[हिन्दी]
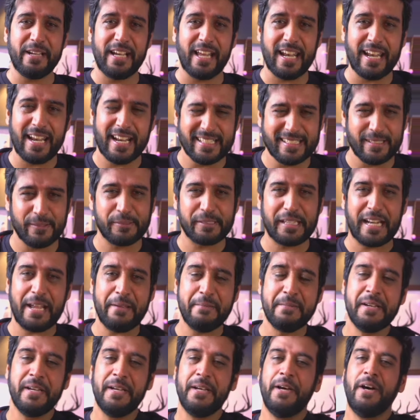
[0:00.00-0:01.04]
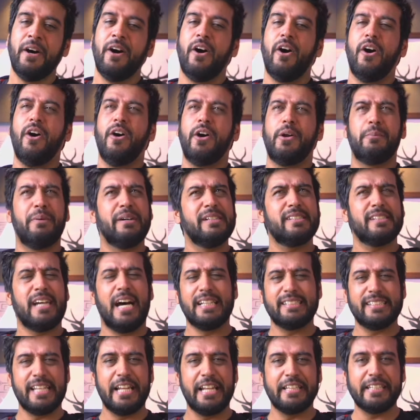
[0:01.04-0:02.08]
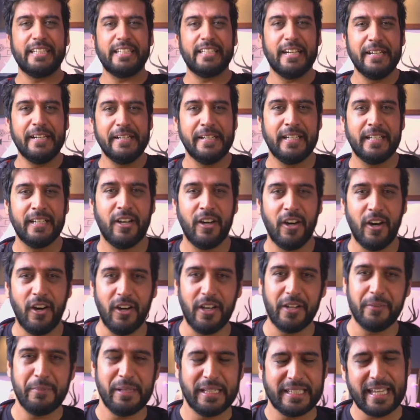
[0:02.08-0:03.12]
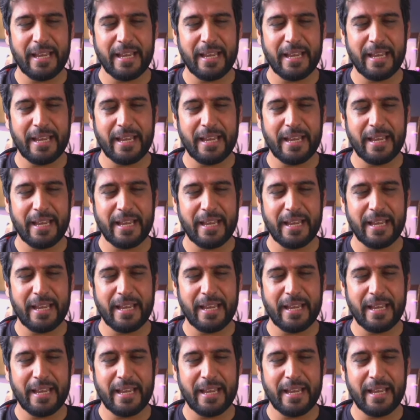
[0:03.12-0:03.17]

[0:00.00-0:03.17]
कर लेना सब्सक्राइब और बस आज के लिए इतना ही था और मिलते